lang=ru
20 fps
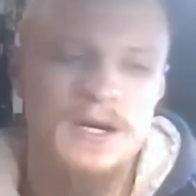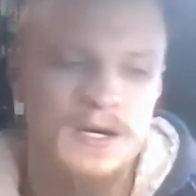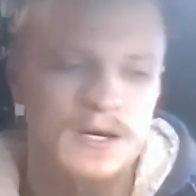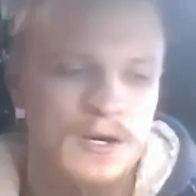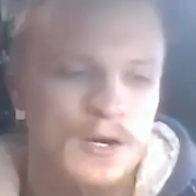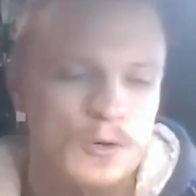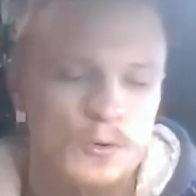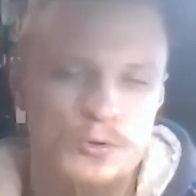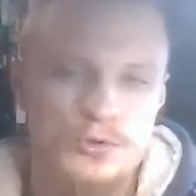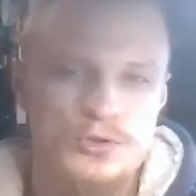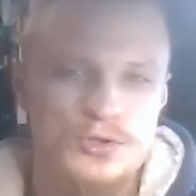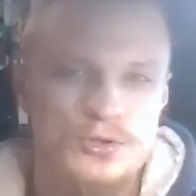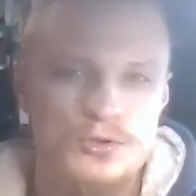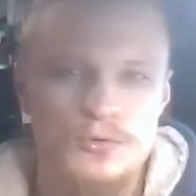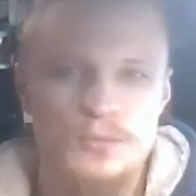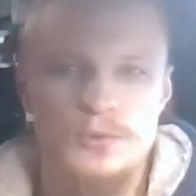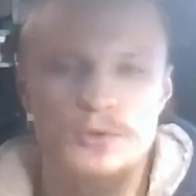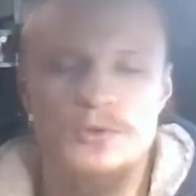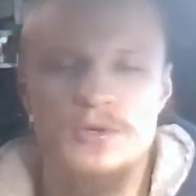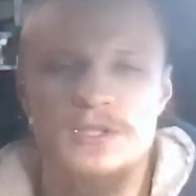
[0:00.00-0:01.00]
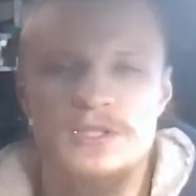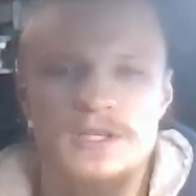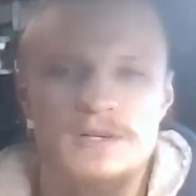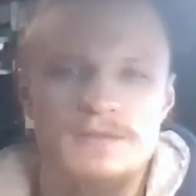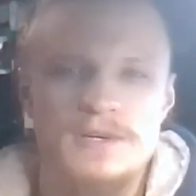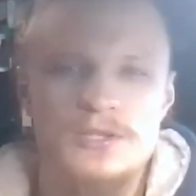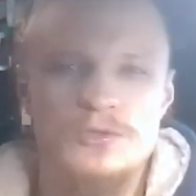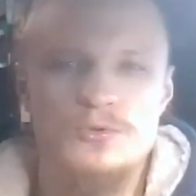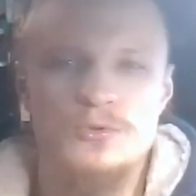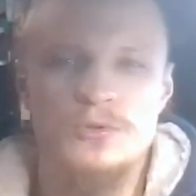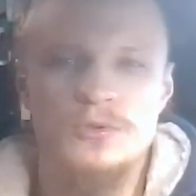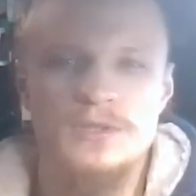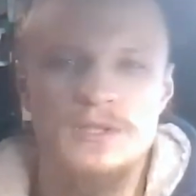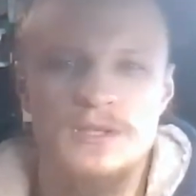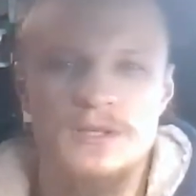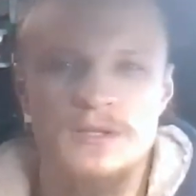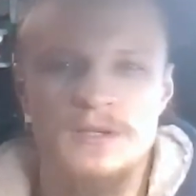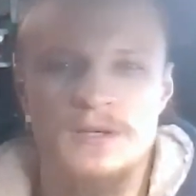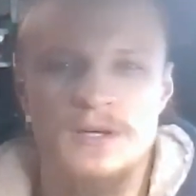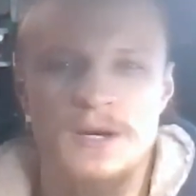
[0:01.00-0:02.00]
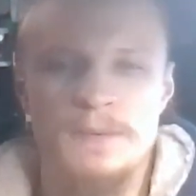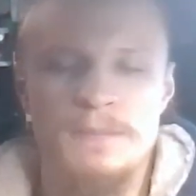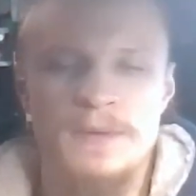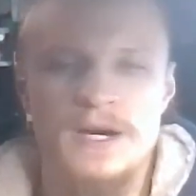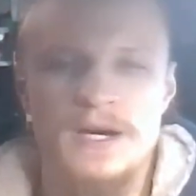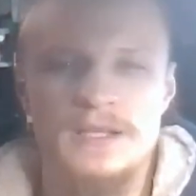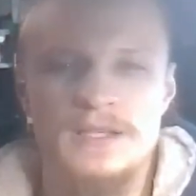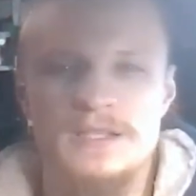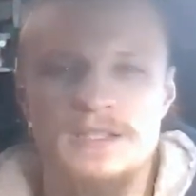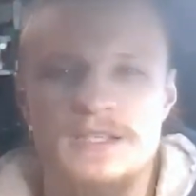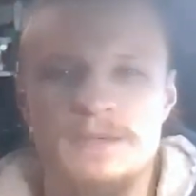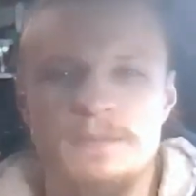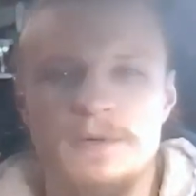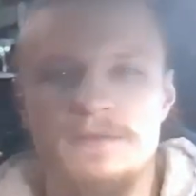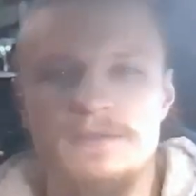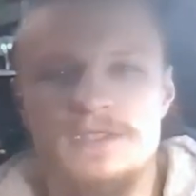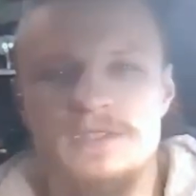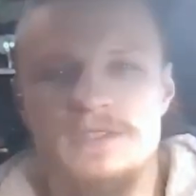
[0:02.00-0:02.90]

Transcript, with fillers: я очень люблю эти авантюрные романы, типа